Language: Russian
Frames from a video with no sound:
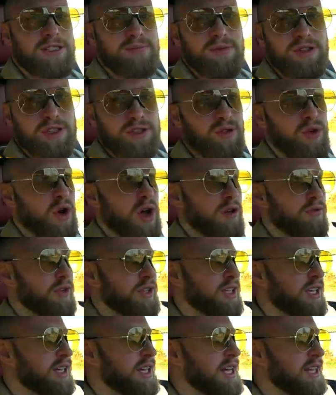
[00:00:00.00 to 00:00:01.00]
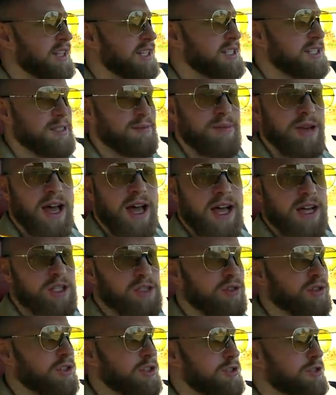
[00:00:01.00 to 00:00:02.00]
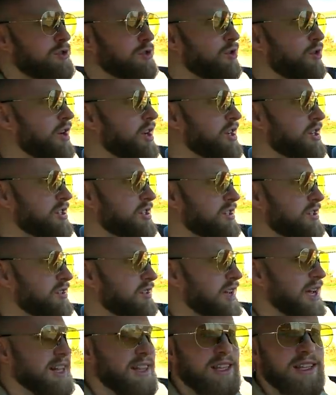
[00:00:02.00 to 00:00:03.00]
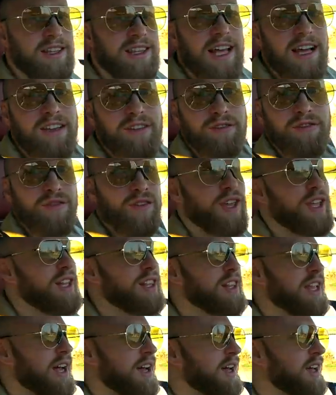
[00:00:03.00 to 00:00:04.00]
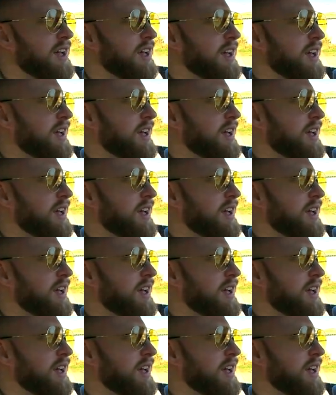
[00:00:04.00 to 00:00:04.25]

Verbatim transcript: смешное? Вот когда ты из себя что-то строишь, это так видно –